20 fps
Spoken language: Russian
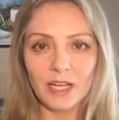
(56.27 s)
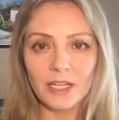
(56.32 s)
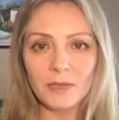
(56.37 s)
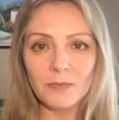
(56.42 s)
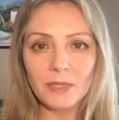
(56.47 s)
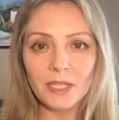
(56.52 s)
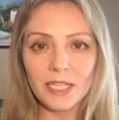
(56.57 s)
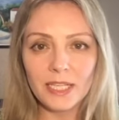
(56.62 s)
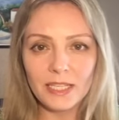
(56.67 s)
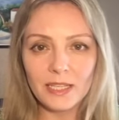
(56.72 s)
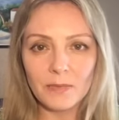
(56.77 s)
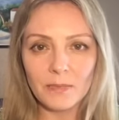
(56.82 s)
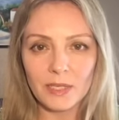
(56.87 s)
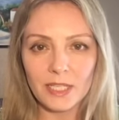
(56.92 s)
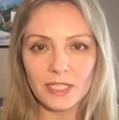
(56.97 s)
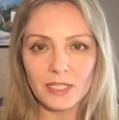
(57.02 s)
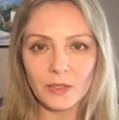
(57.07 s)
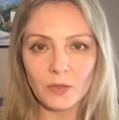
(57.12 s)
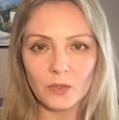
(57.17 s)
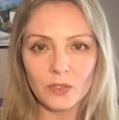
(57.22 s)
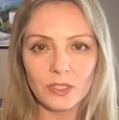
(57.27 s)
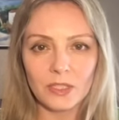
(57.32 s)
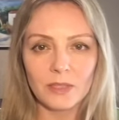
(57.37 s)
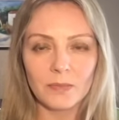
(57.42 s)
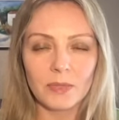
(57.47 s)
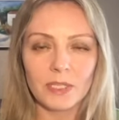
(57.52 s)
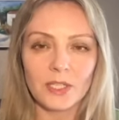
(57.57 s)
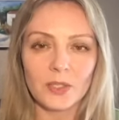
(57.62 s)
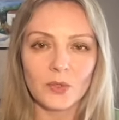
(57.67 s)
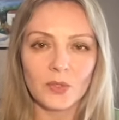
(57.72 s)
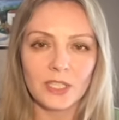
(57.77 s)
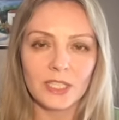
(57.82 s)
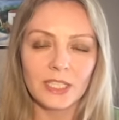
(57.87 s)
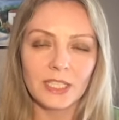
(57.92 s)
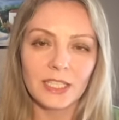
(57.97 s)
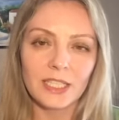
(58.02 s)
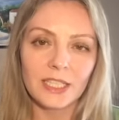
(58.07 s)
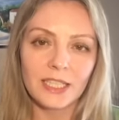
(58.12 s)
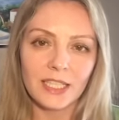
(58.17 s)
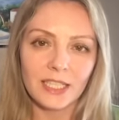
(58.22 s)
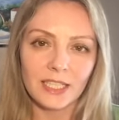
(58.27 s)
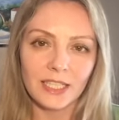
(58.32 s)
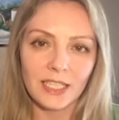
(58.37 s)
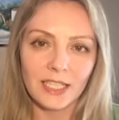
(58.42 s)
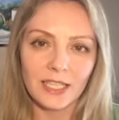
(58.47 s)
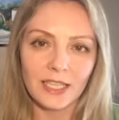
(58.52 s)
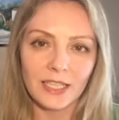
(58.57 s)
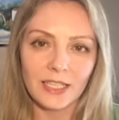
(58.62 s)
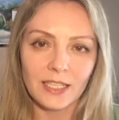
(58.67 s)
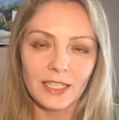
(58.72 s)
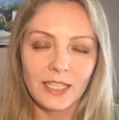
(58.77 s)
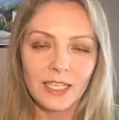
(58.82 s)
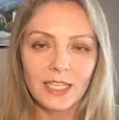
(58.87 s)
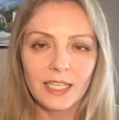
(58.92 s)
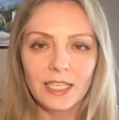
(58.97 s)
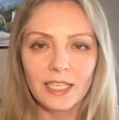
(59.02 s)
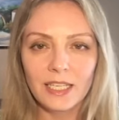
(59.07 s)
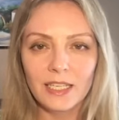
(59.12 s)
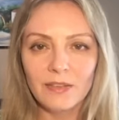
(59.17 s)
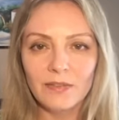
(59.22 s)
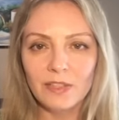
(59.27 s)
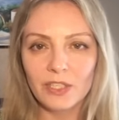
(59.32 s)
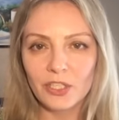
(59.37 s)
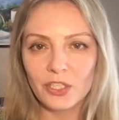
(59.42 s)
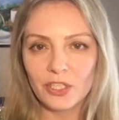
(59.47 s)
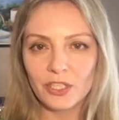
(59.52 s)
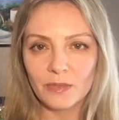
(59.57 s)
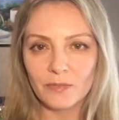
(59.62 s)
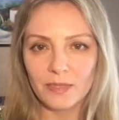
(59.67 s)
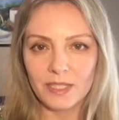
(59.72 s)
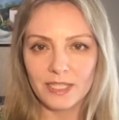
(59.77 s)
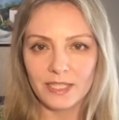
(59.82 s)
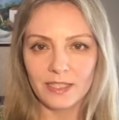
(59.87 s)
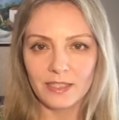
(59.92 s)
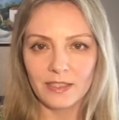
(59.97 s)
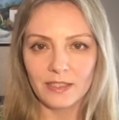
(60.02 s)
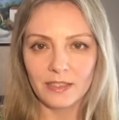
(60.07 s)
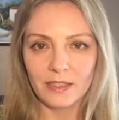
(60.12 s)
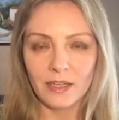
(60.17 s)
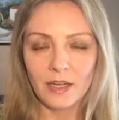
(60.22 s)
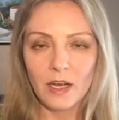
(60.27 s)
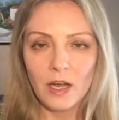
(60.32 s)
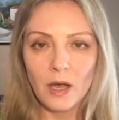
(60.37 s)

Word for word: А именно это происходит на просторах интернета или в личных беседах.